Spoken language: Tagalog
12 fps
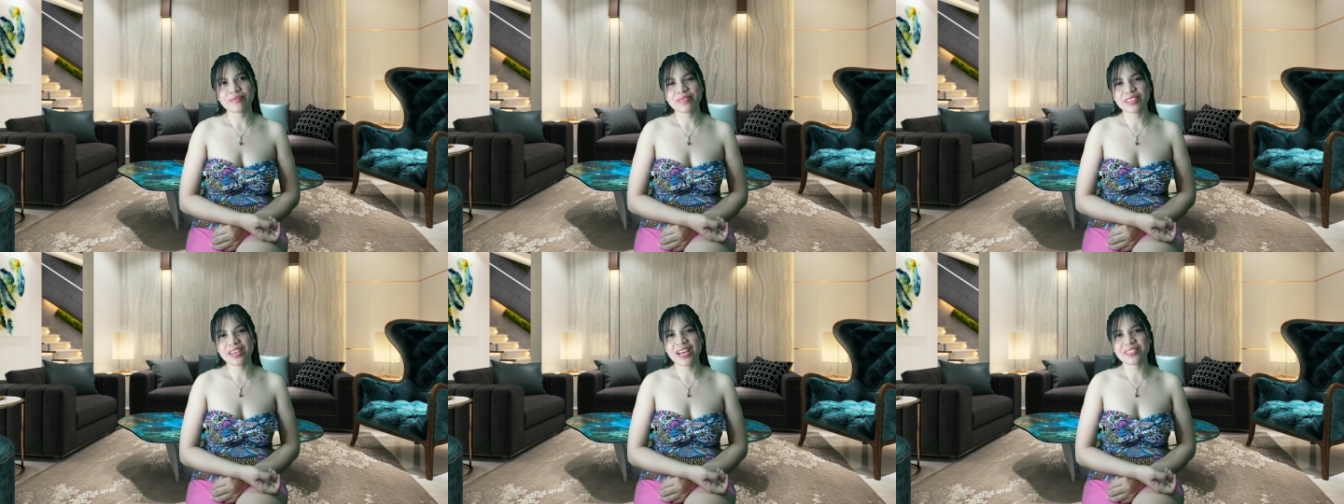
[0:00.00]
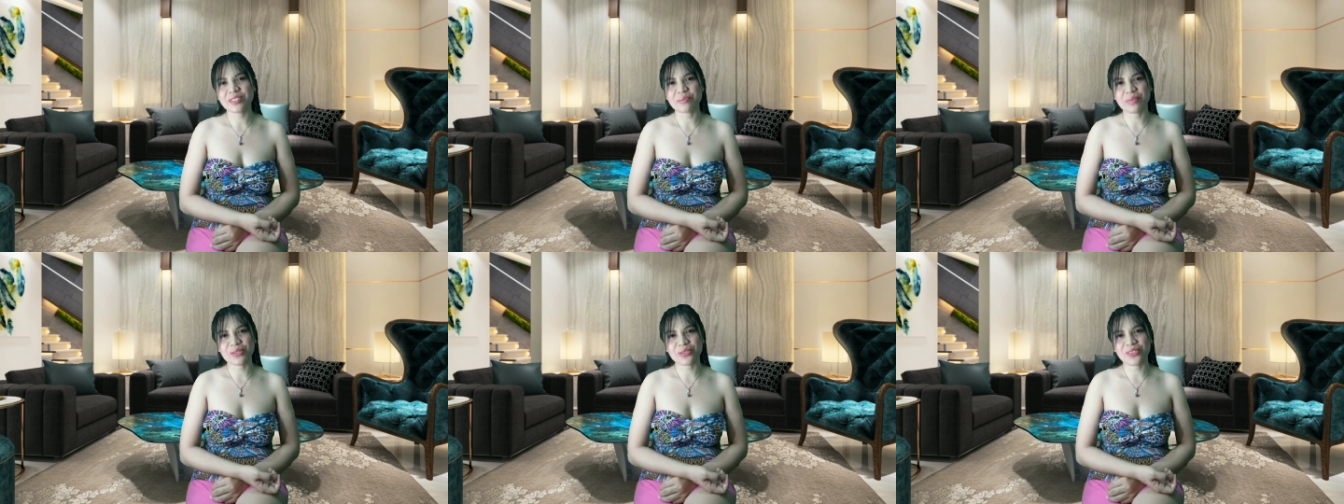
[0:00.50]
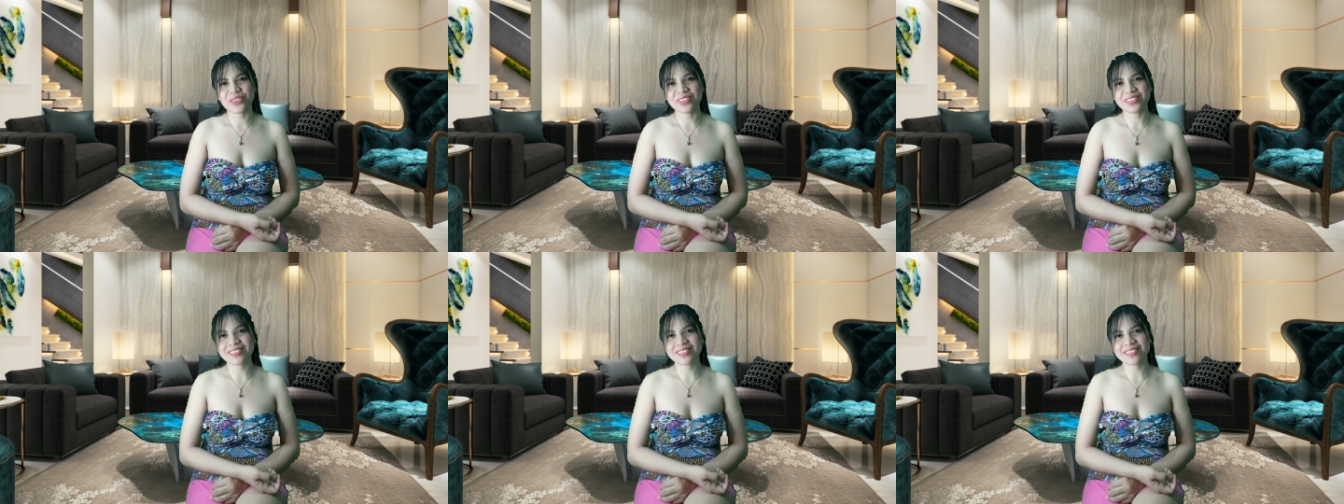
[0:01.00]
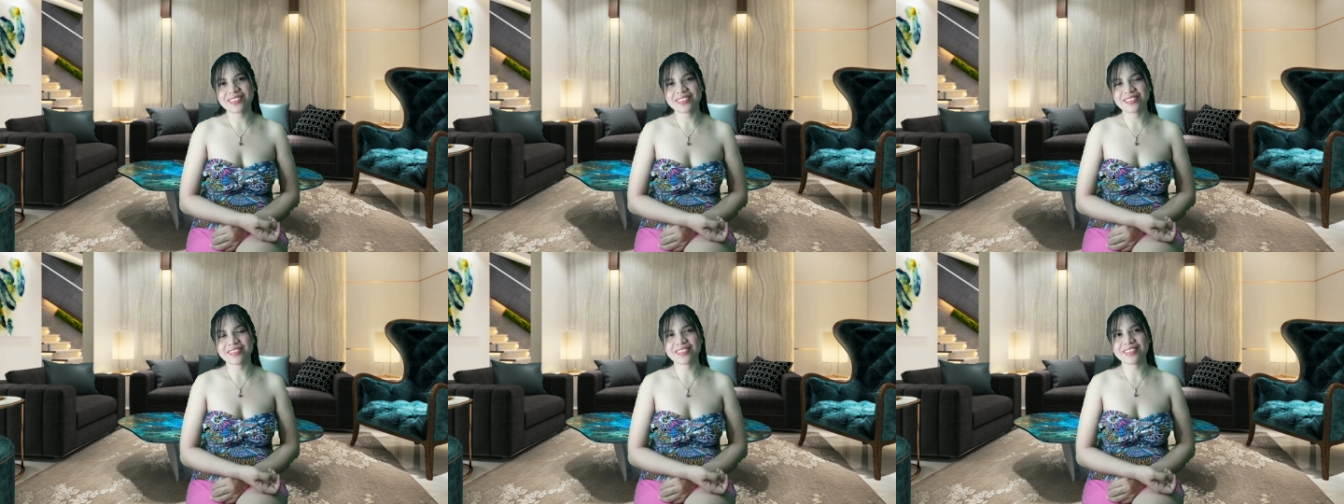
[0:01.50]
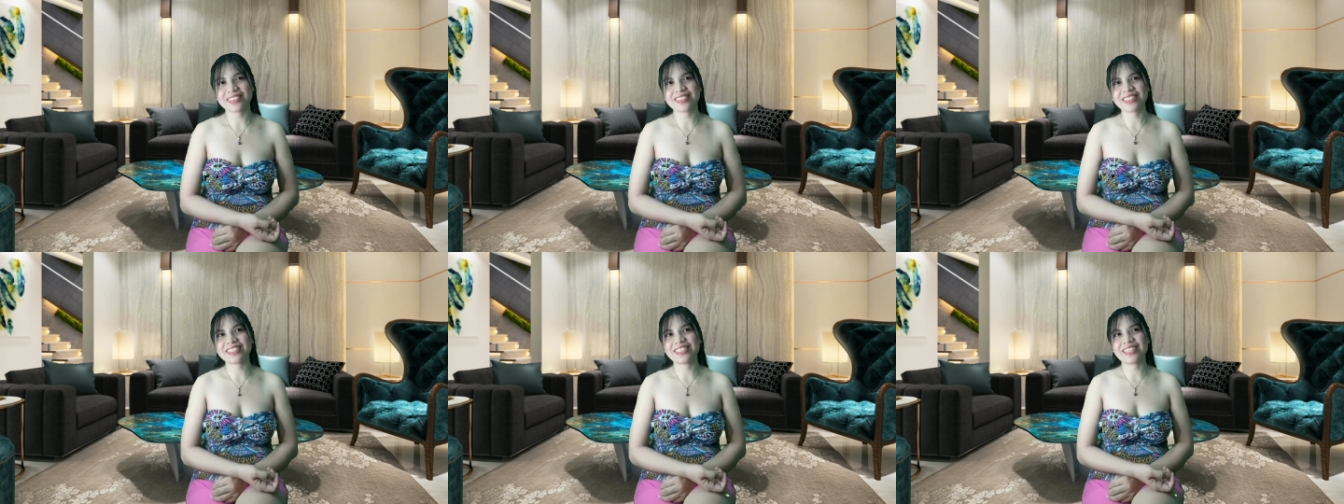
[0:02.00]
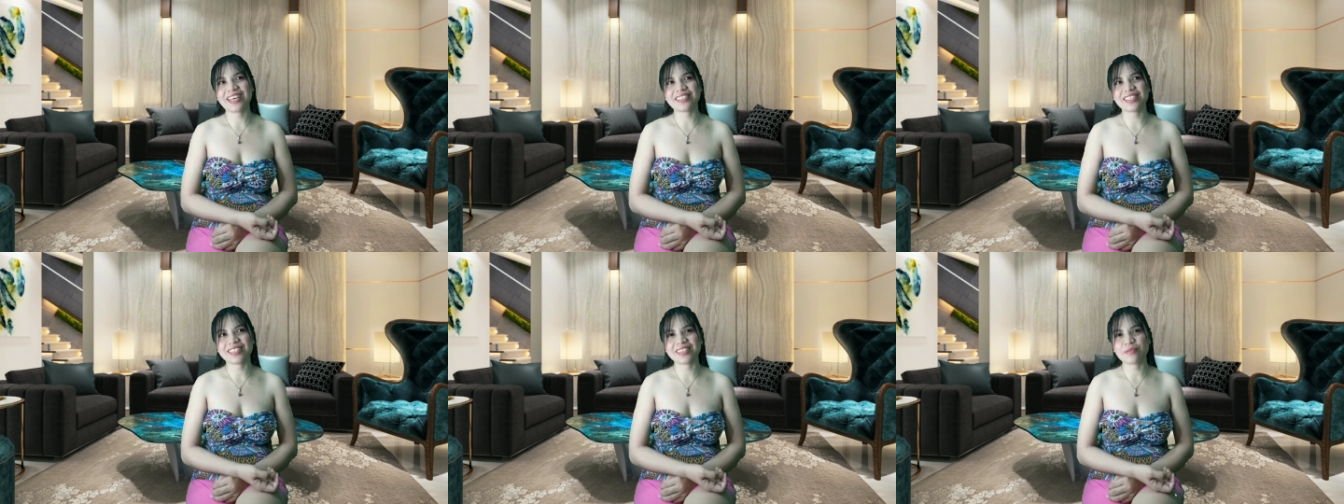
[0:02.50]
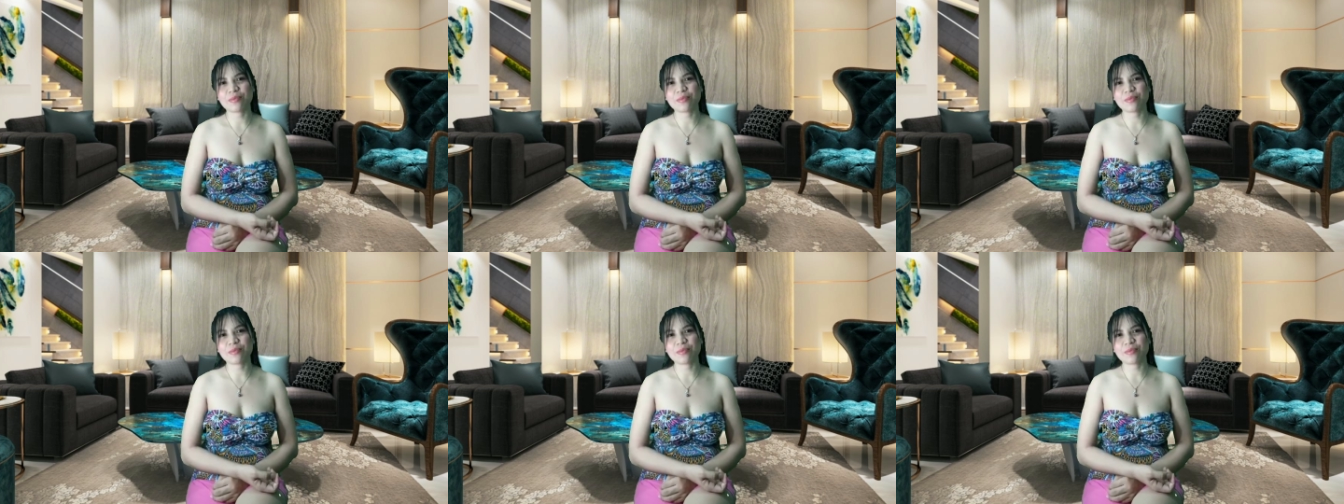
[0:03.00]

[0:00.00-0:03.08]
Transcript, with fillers: Tigasin ba to? Tingnan natin.